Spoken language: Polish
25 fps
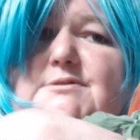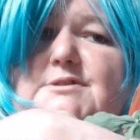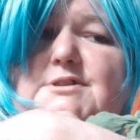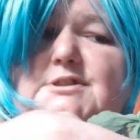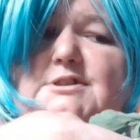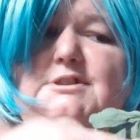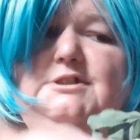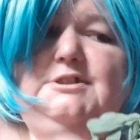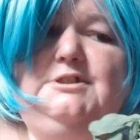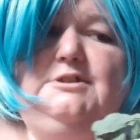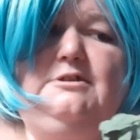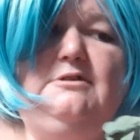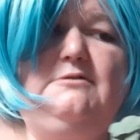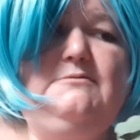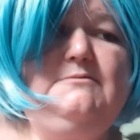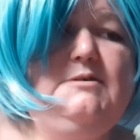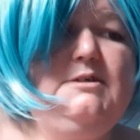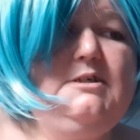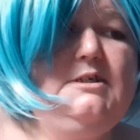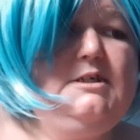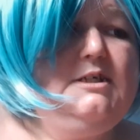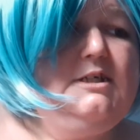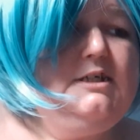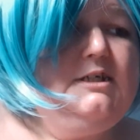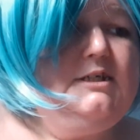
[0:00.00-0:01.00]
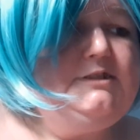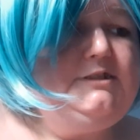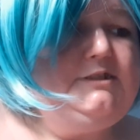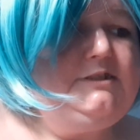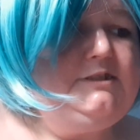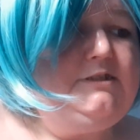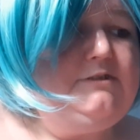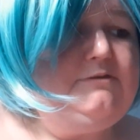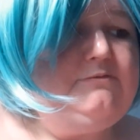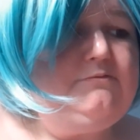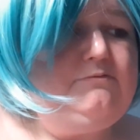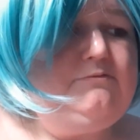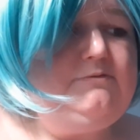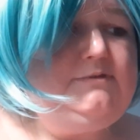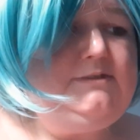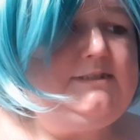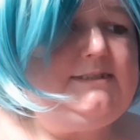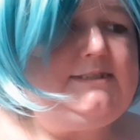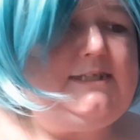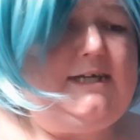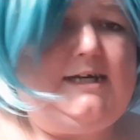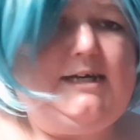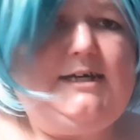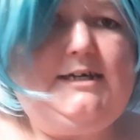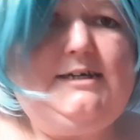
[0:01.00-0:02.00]
rośliną. Jej
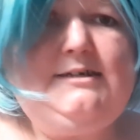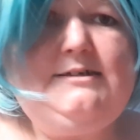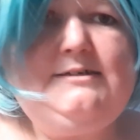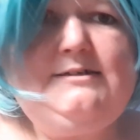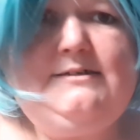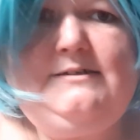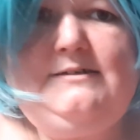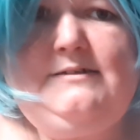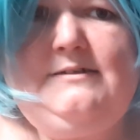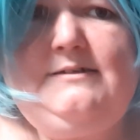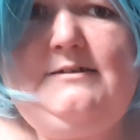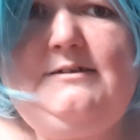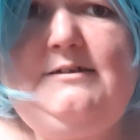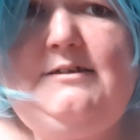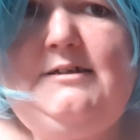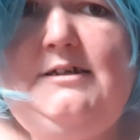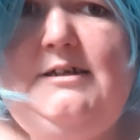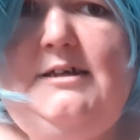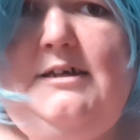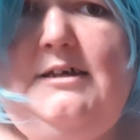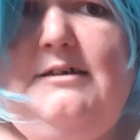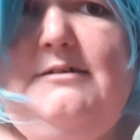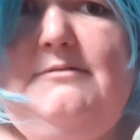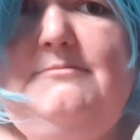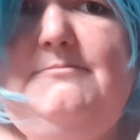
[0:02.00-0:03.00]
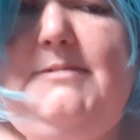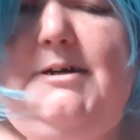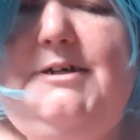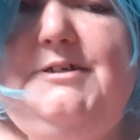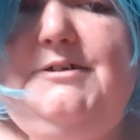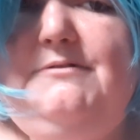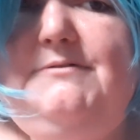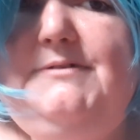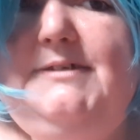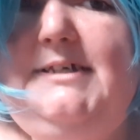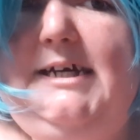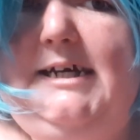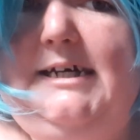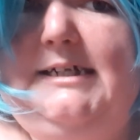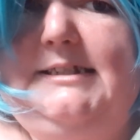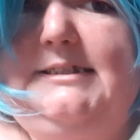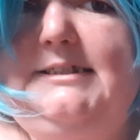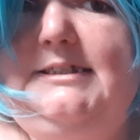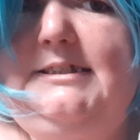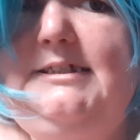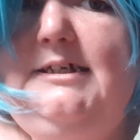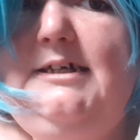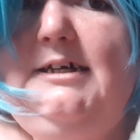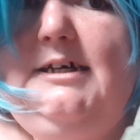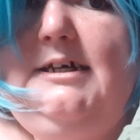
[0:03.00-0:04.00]
usta mają
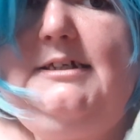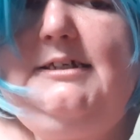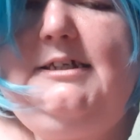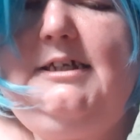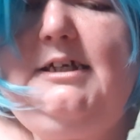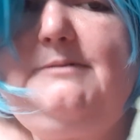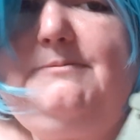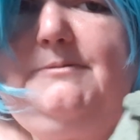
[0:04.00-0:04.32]
jad. Jak